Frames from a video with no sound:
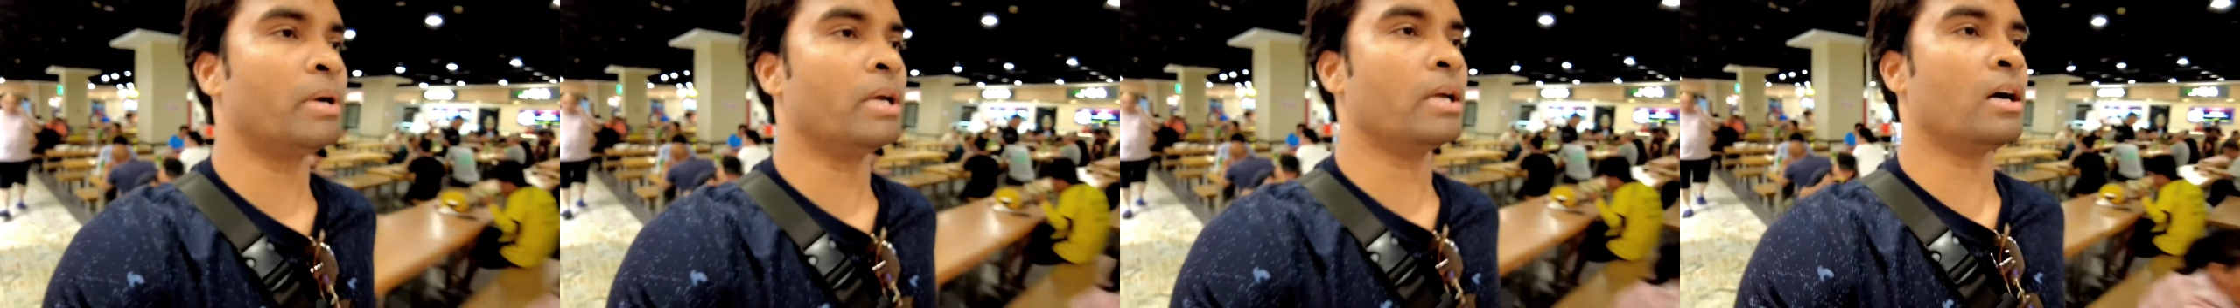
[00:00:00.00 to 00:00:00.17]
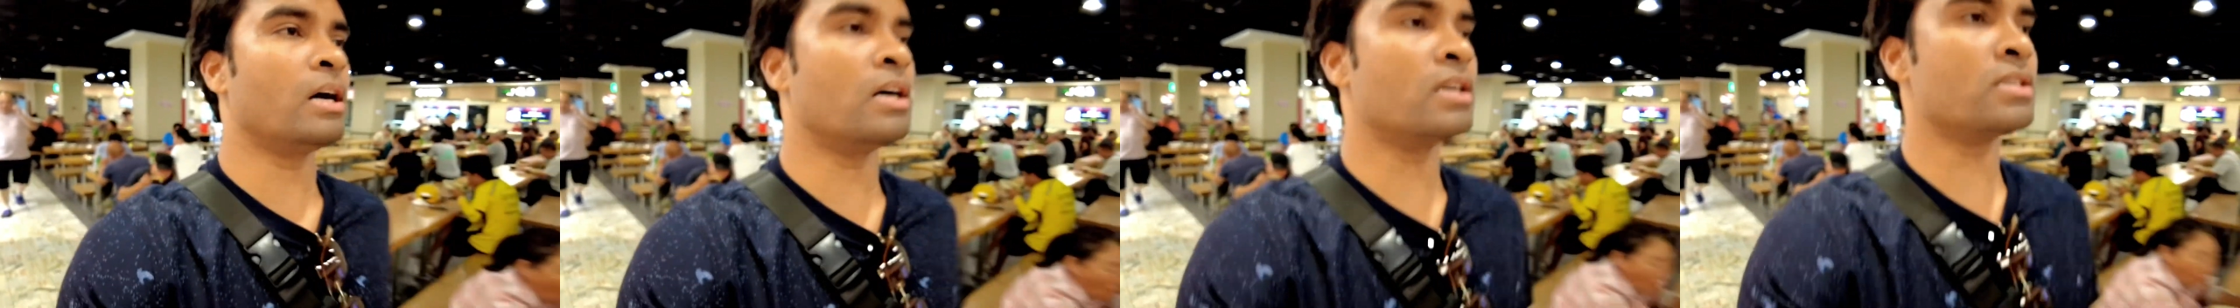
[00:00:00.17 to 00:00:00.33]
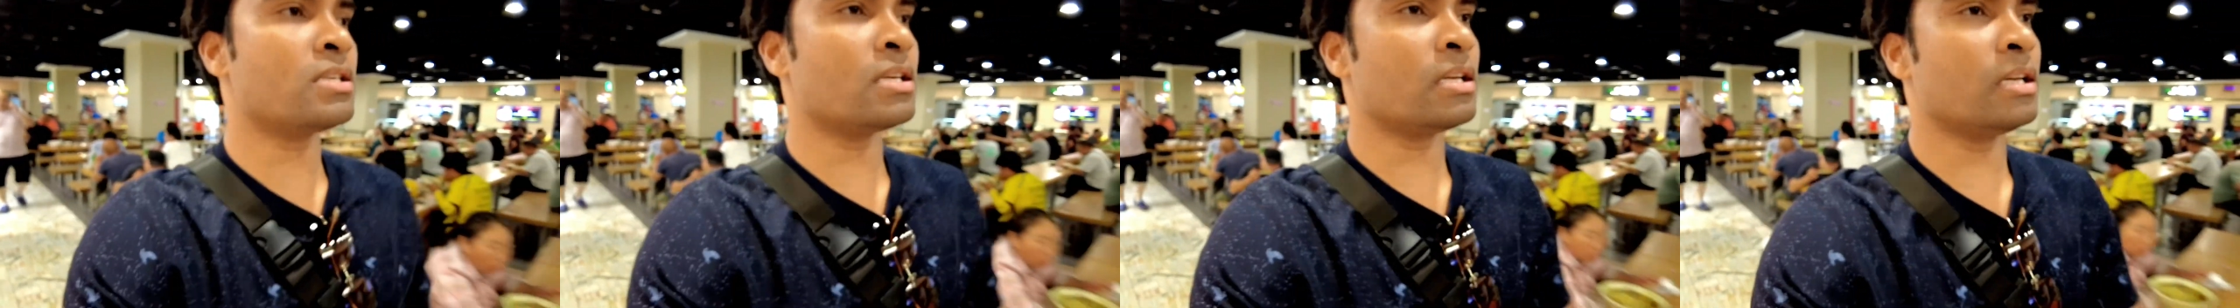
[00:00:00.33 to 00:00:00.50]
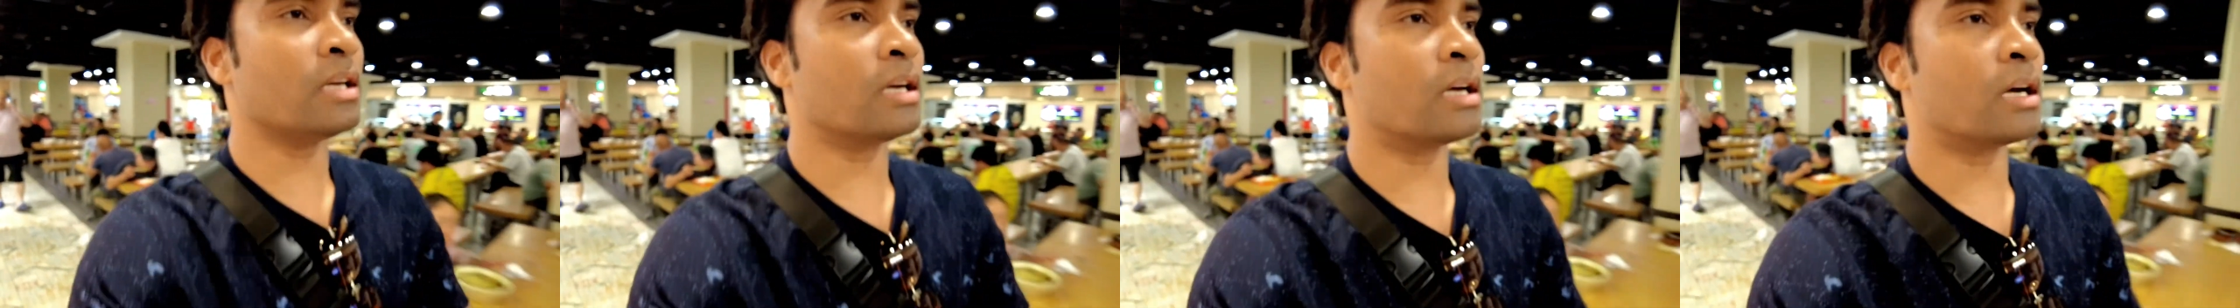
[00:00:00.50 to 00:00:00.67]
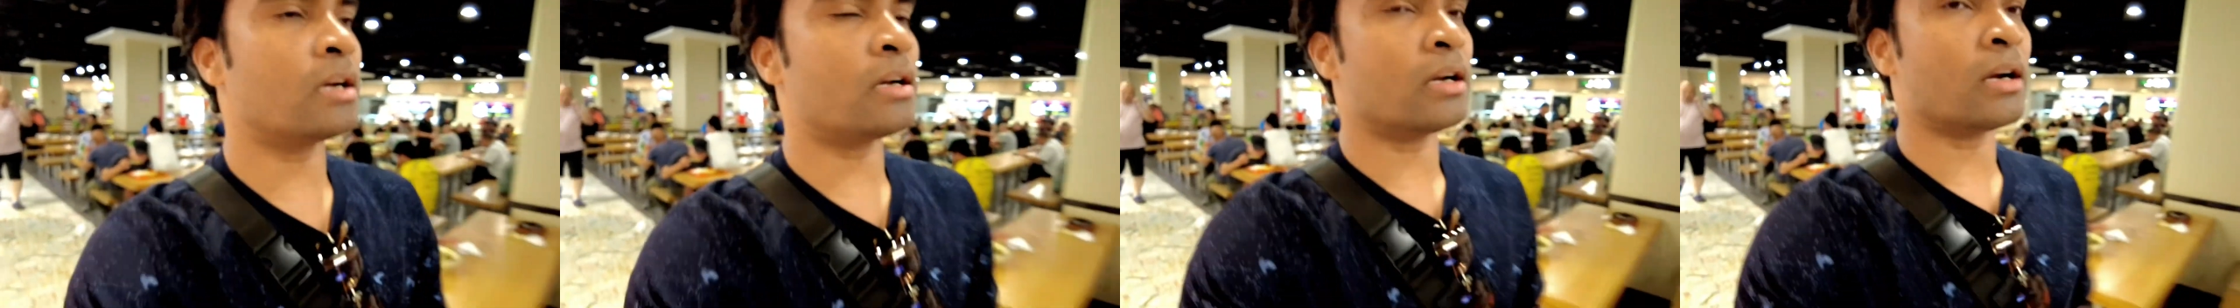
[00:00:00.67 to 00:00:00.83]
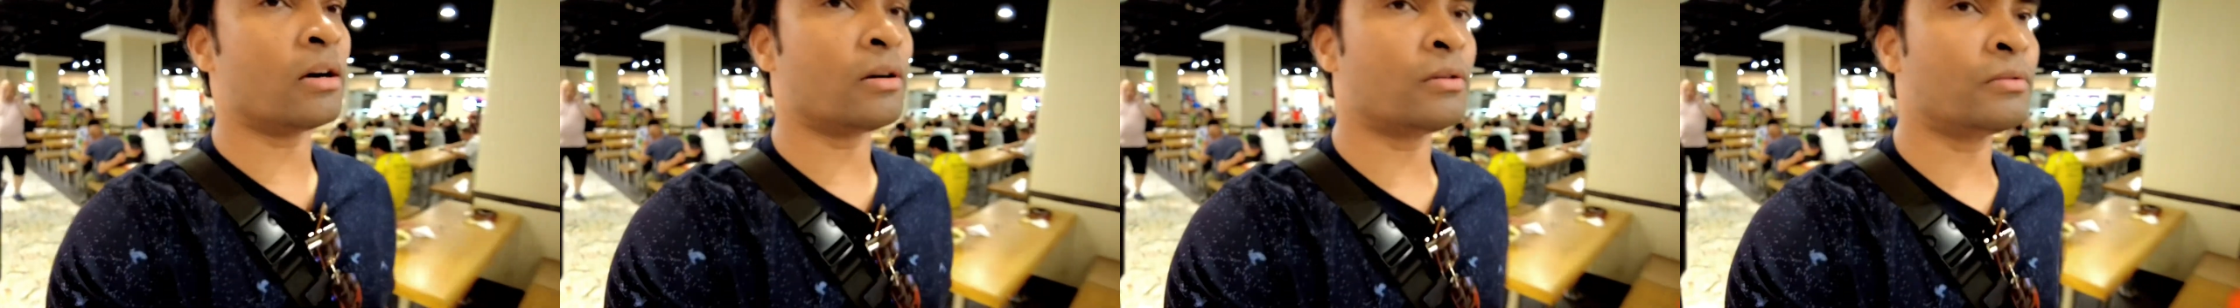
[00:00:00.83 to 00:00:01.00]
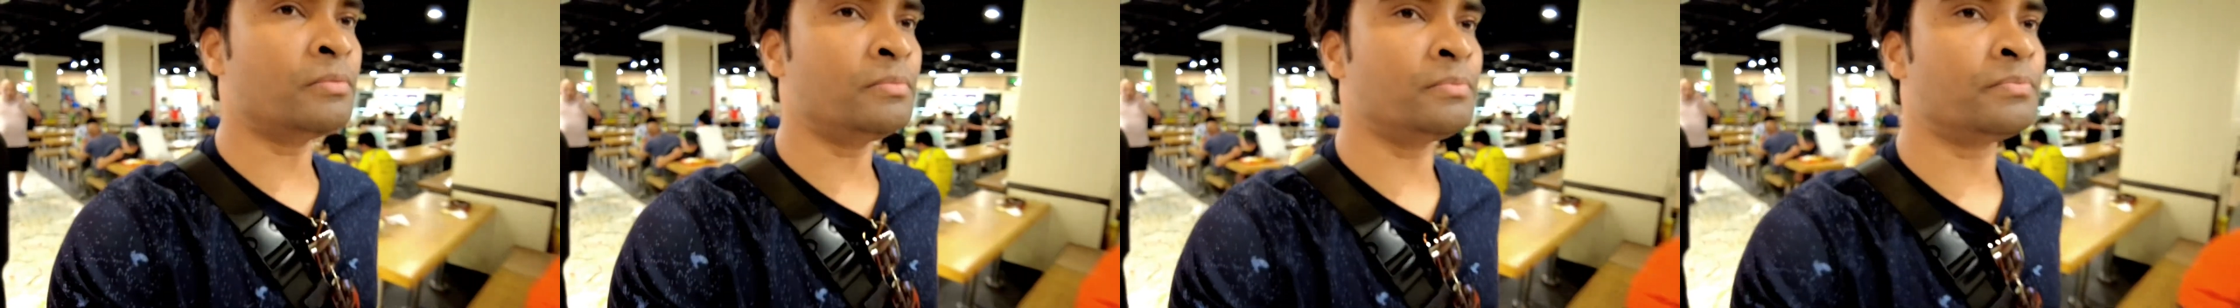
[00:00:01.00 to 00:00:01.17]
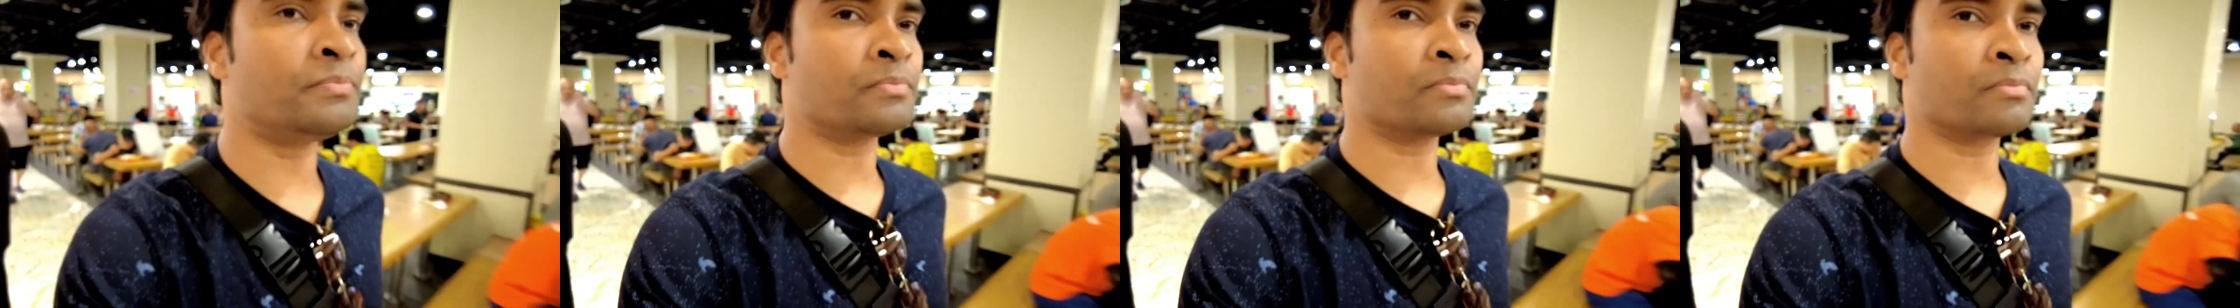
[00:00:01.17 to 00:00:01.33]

मैं यहाँ से निकल रहा हूँ